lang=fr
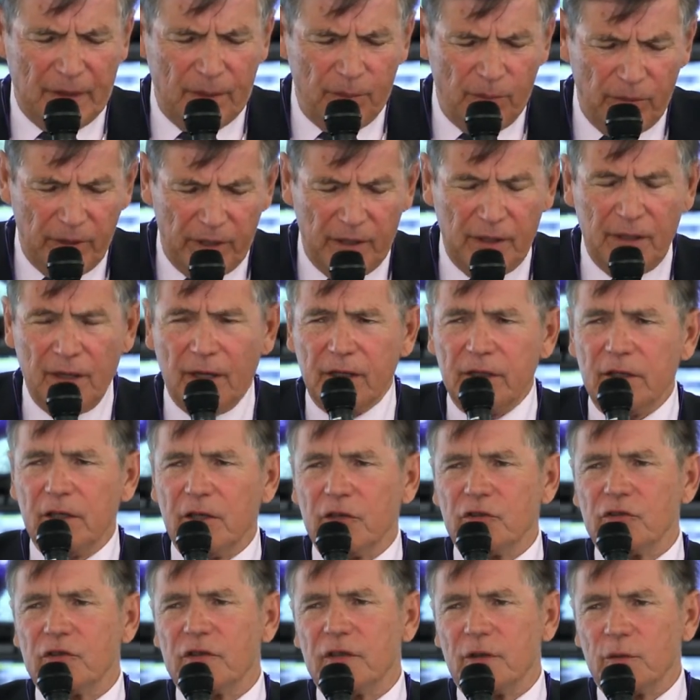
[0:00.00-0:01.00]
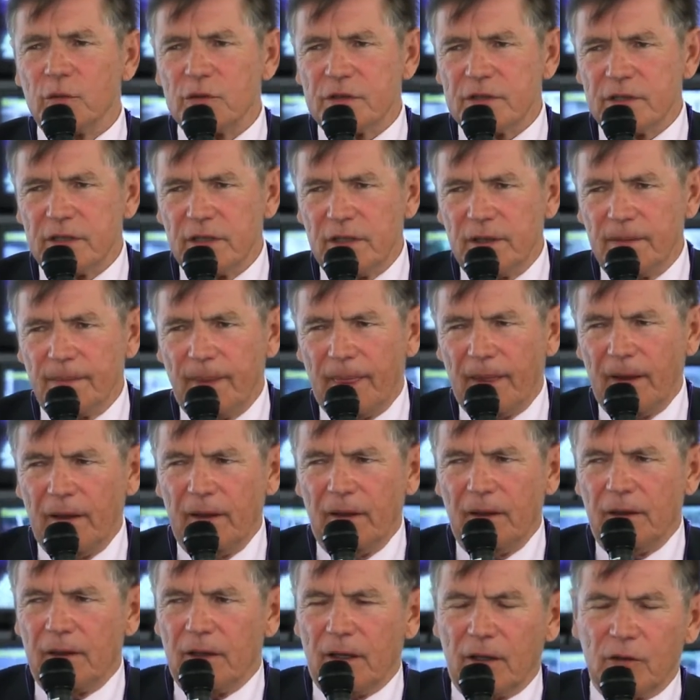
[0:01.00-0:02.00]
Mais la neige, c'est aussi
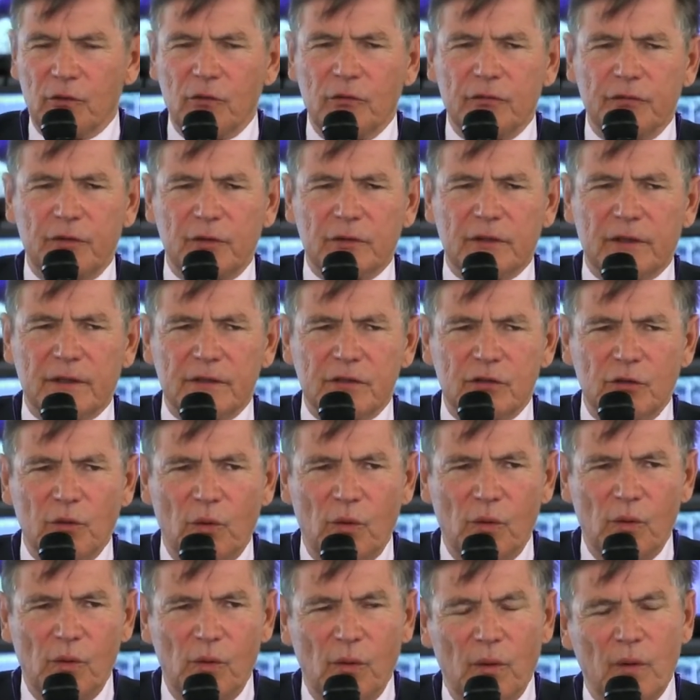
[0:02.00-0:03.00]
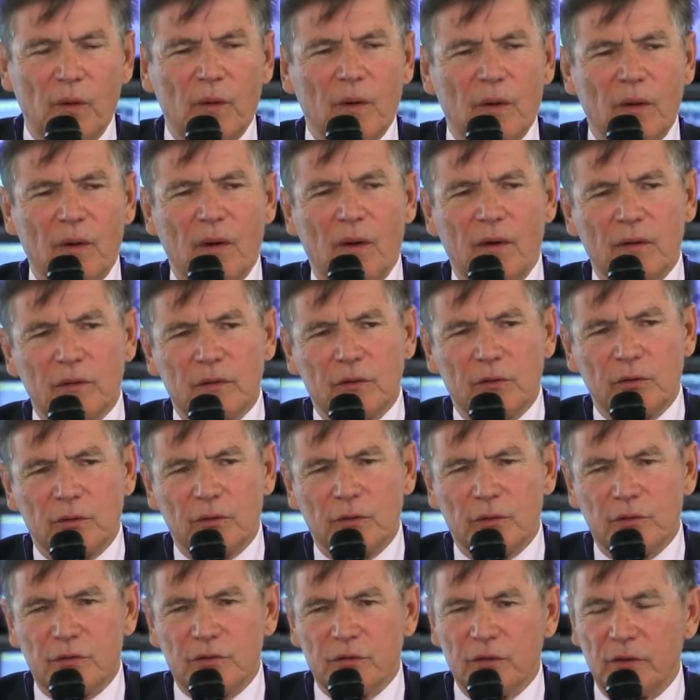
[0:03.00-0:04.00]
la confrontation
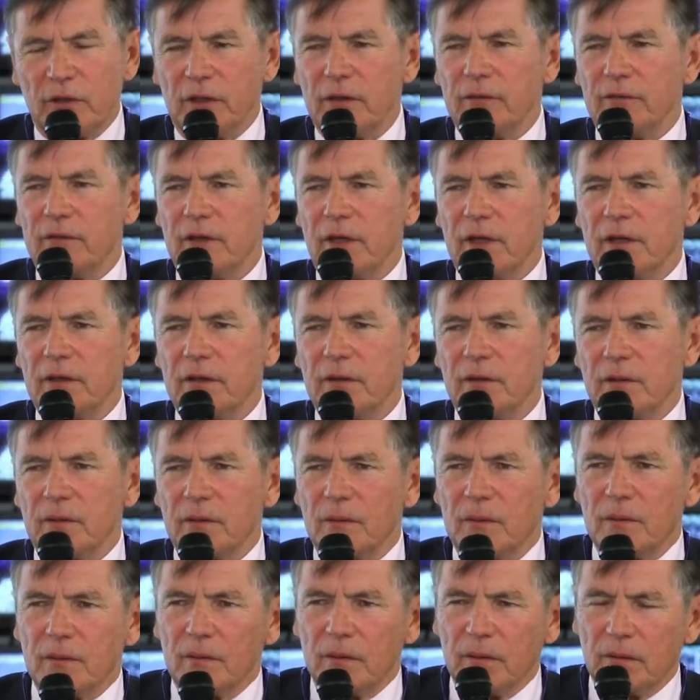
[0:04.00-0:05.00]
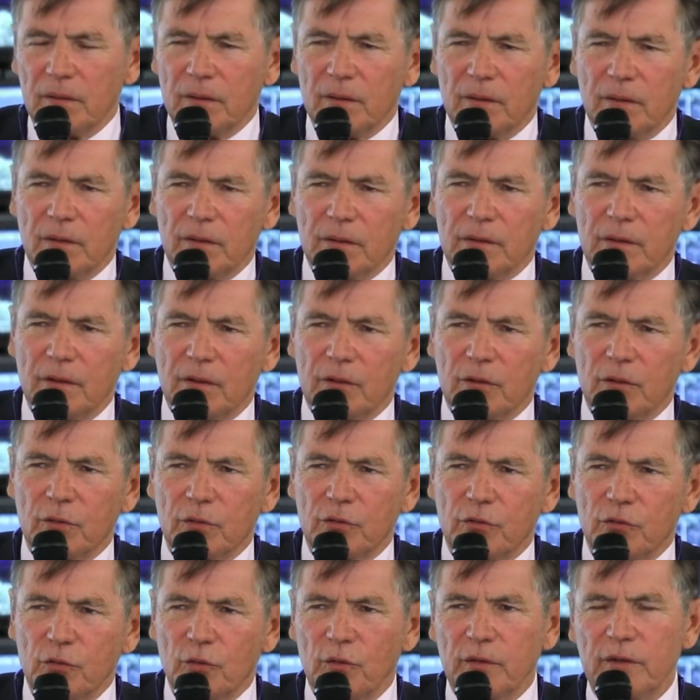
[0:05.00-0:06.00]
entre ceux qui viennent en tant
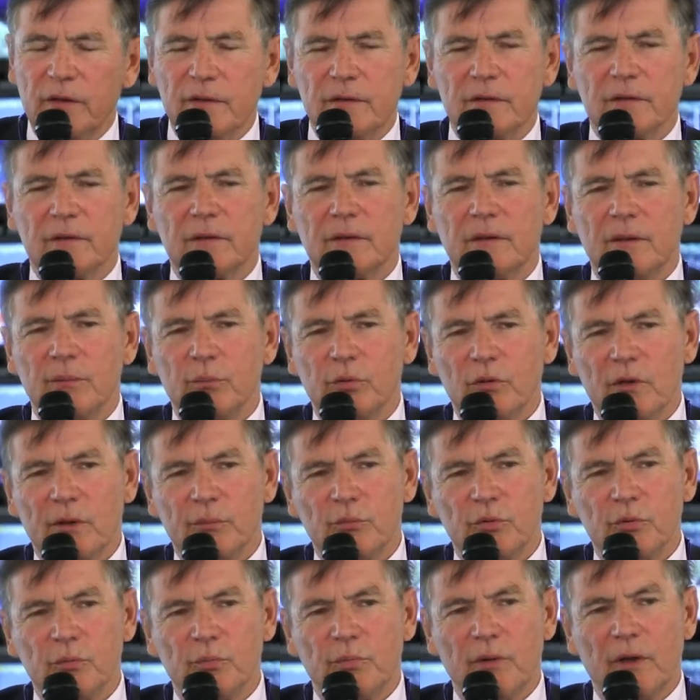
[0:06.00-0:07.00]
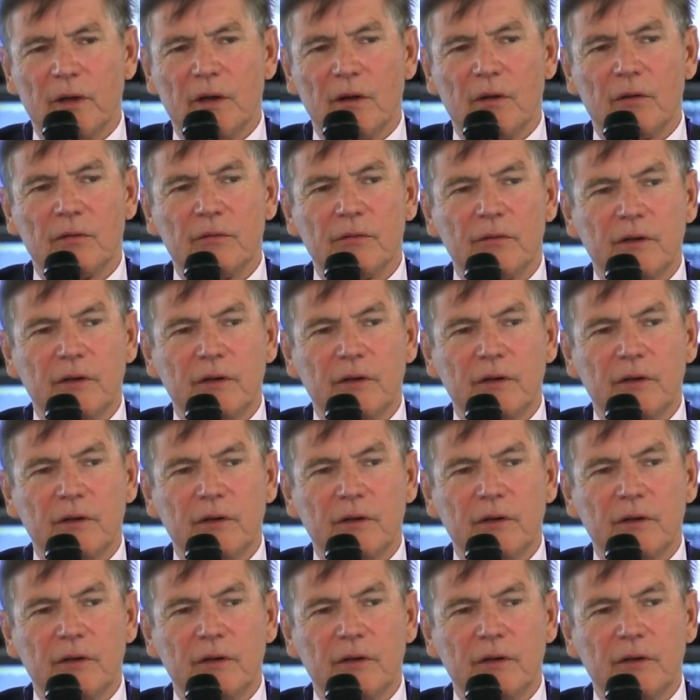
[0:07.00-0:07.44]
que touristes, pour la plupart en